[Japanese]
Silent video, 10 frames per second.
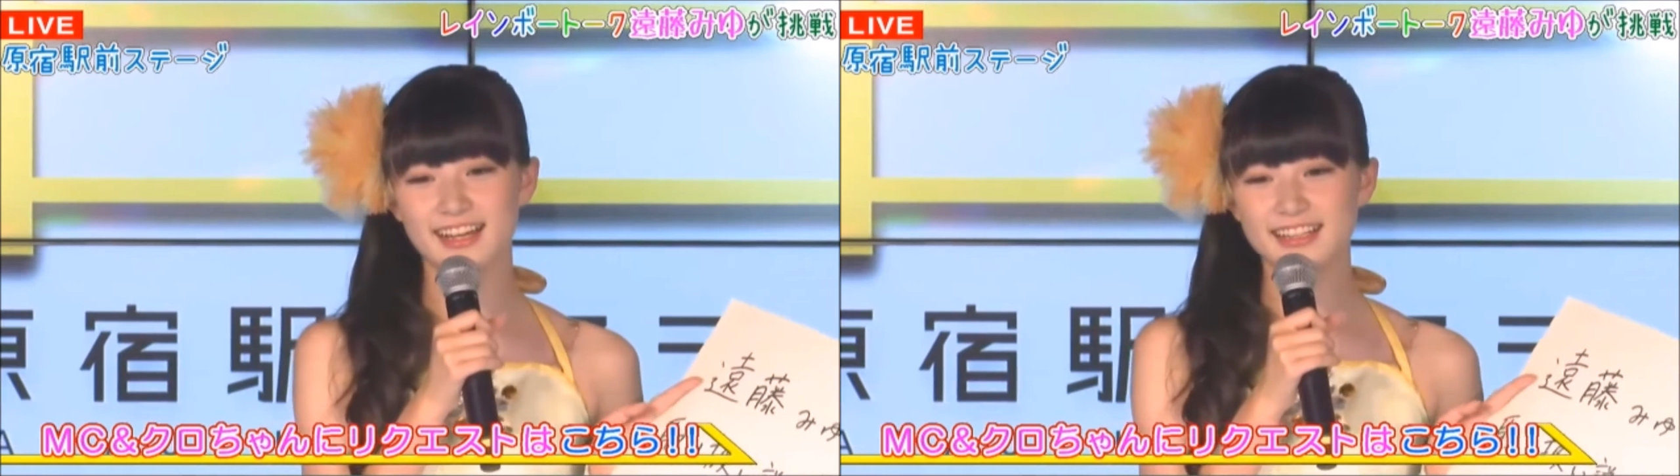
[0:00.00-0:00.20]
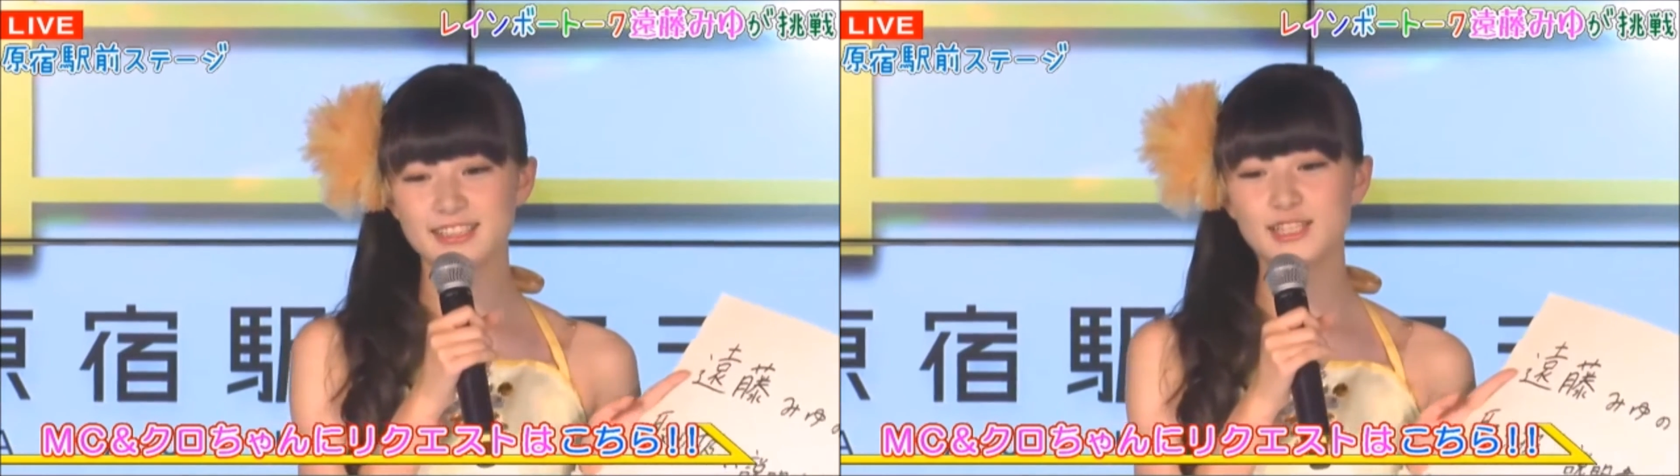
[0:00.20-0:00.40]

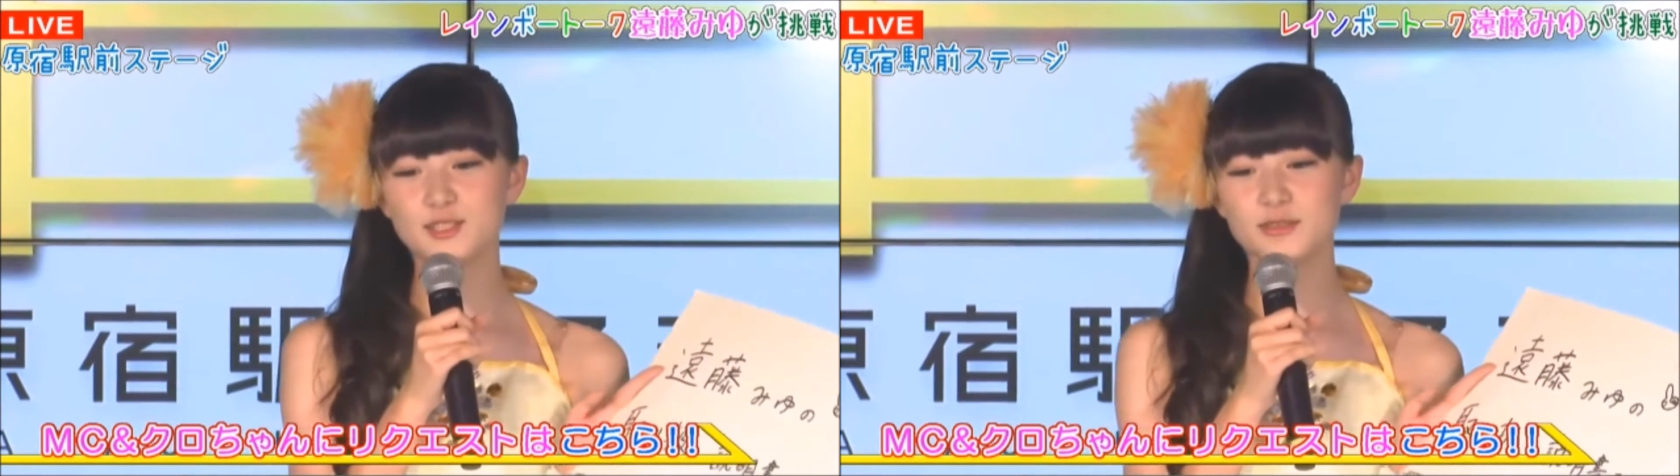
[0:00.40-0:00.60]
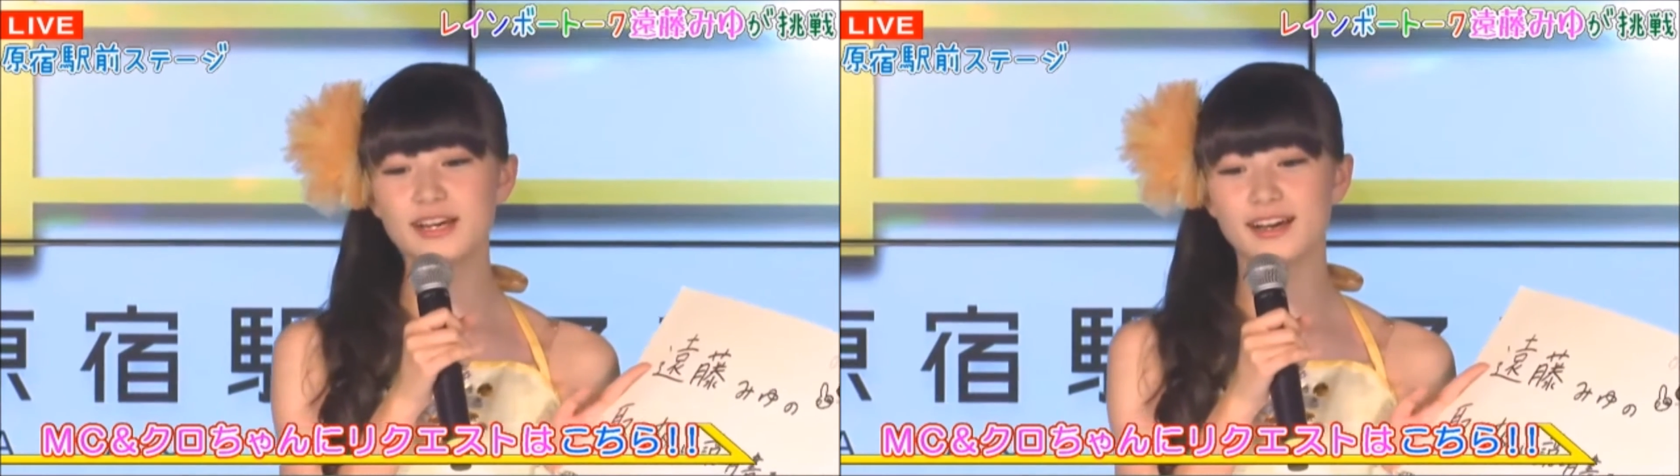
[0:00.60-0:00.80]
最
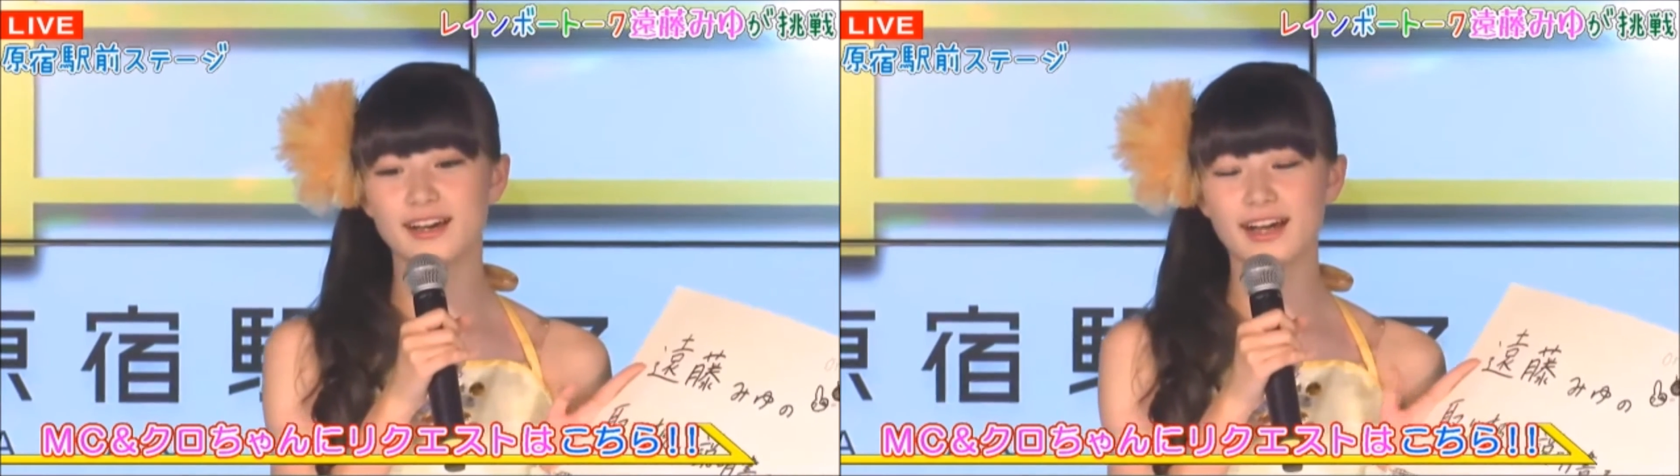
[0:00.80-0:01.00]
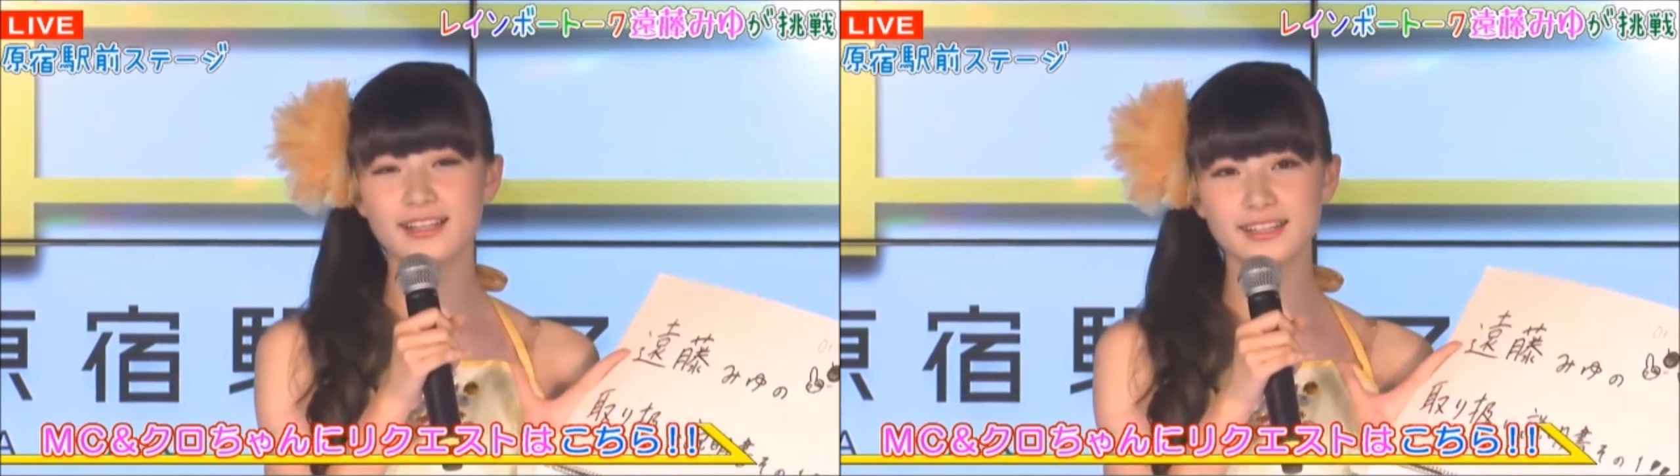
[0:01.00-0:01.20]
初は
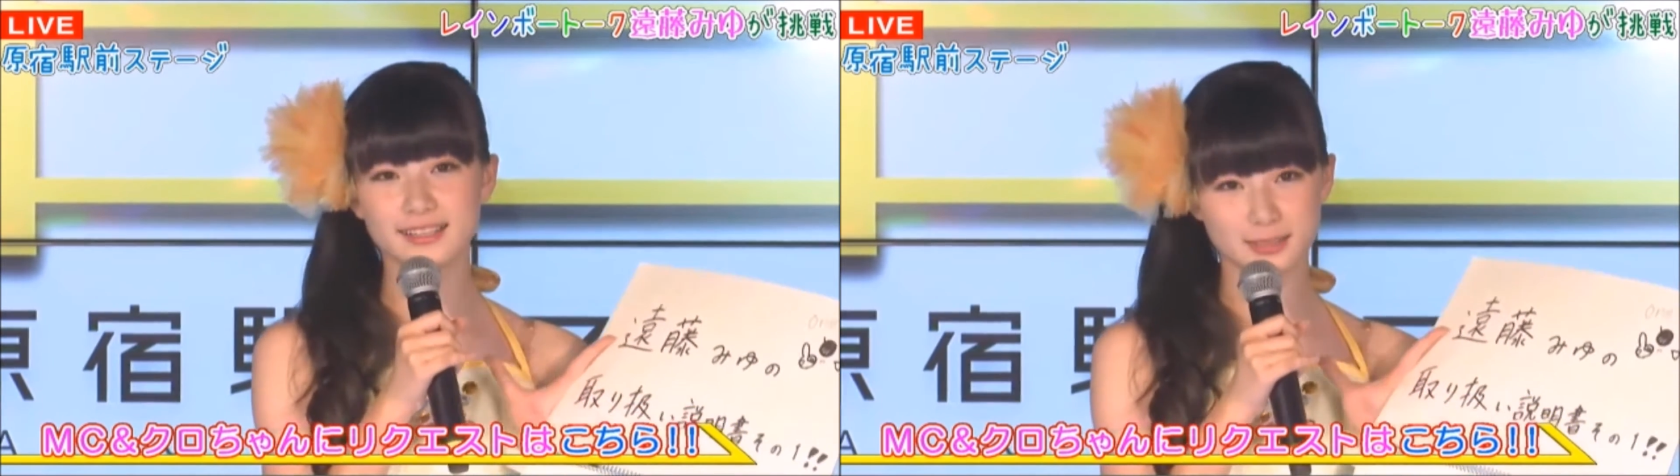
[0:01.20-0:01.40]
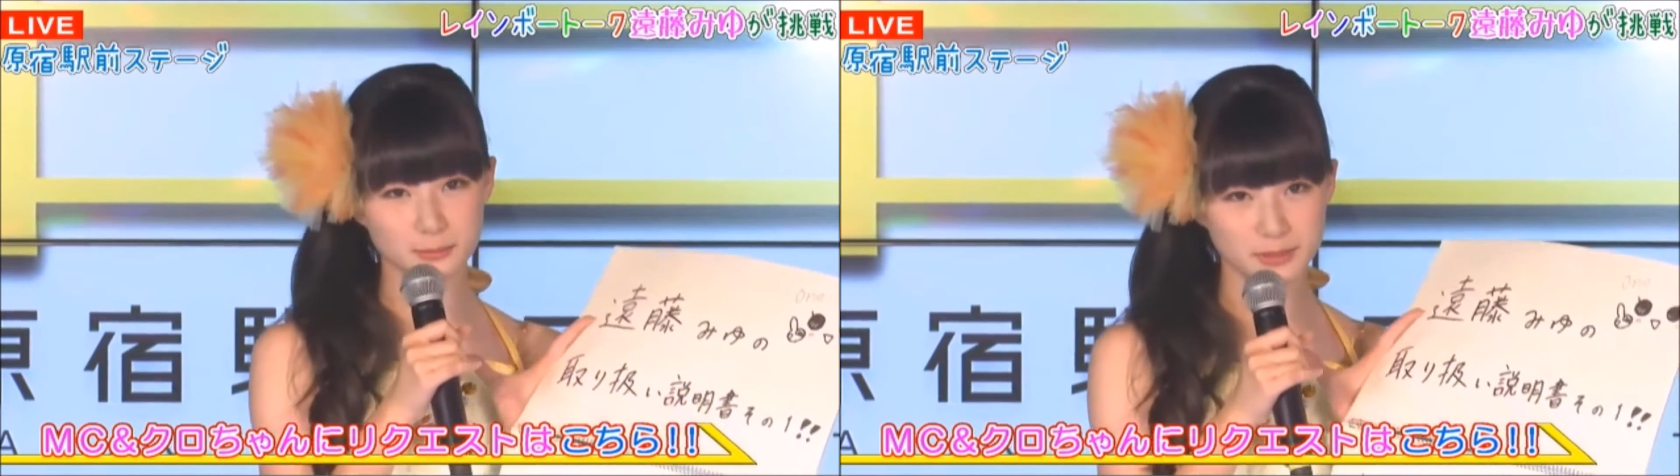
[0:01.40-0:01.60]
空いて
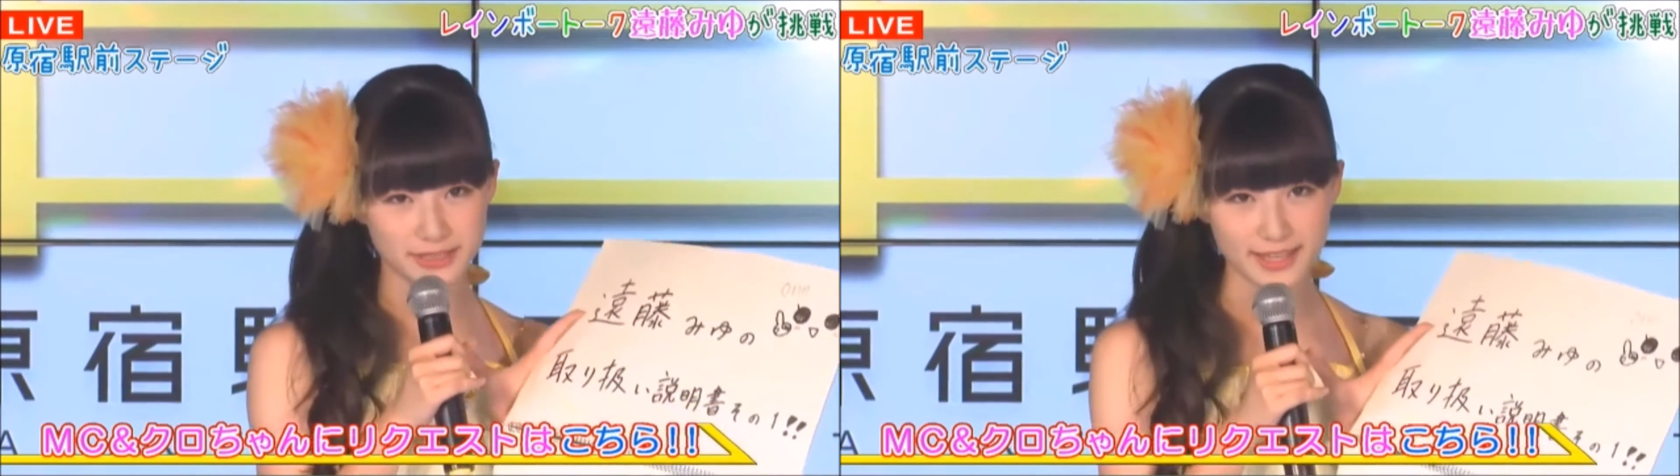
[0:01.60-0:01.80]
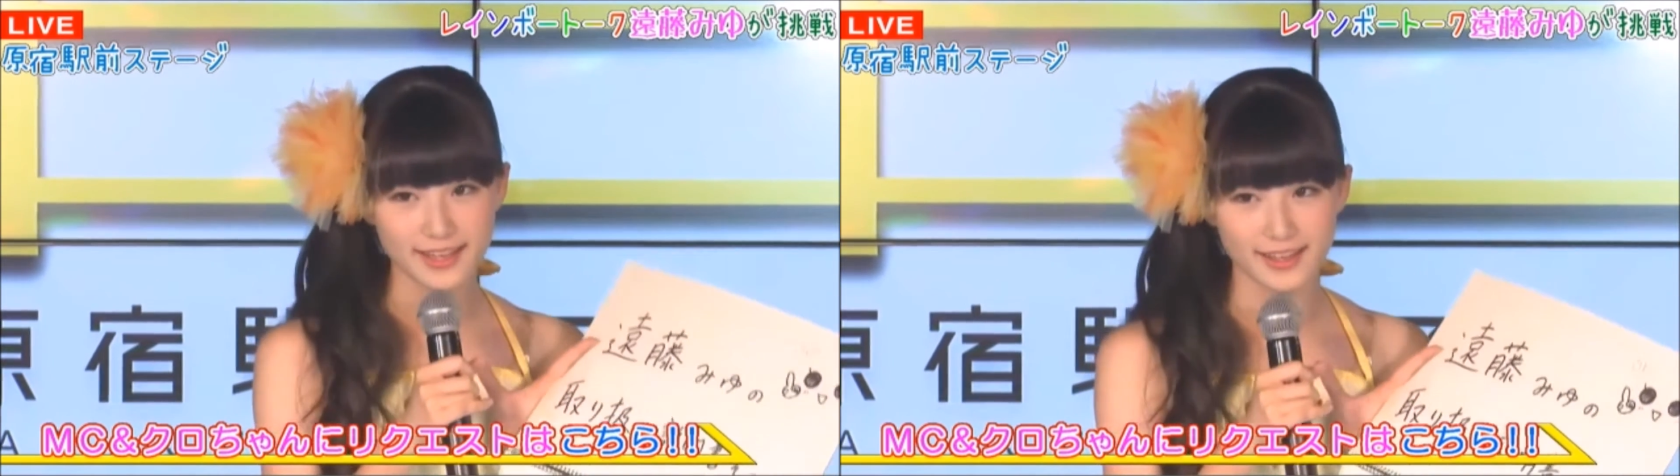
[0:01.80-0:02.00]
たつもり
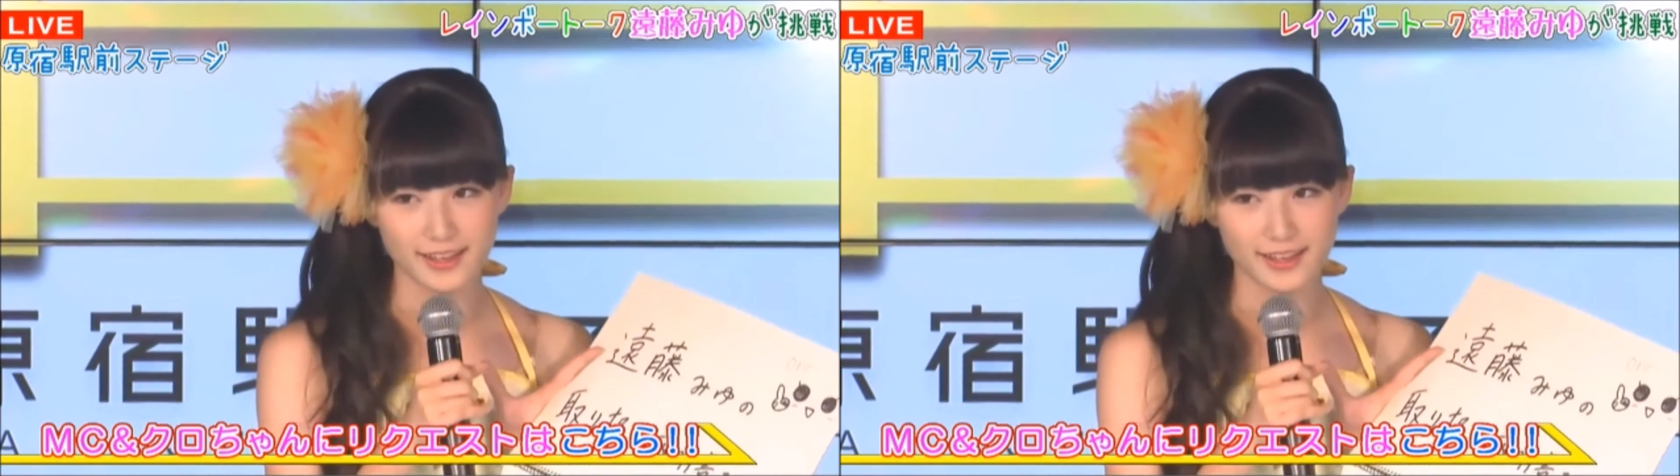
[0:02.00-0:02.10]
で、